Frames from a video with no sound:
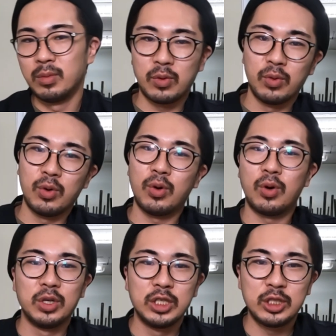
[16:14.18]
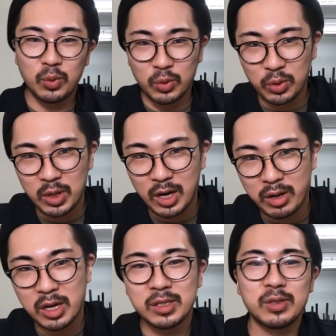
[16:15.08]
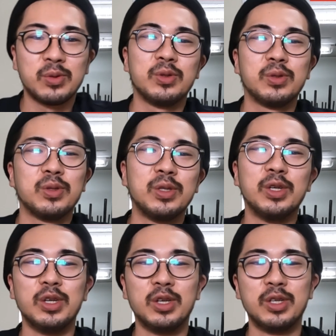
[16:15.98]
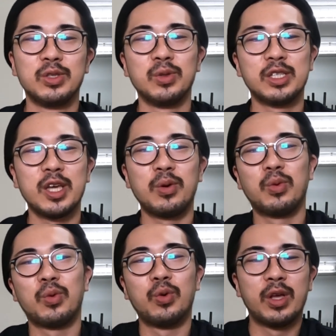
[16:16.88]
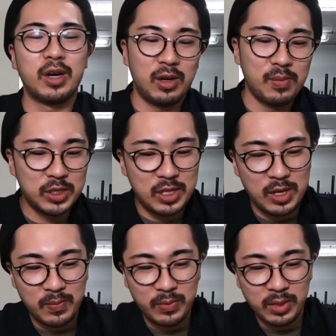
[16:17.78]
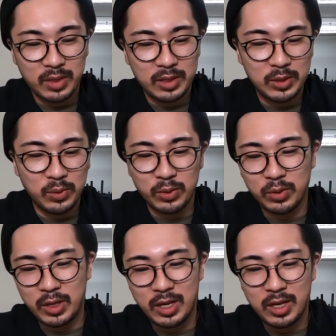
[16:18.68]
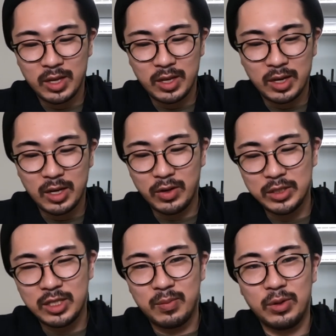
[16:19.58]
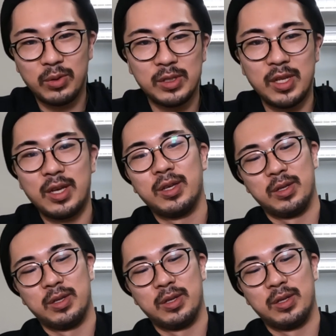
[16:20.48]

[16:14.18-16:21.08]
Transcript: まあ、この一言で表すというそんな最後のコーナーがありまして一言で表してみるとですね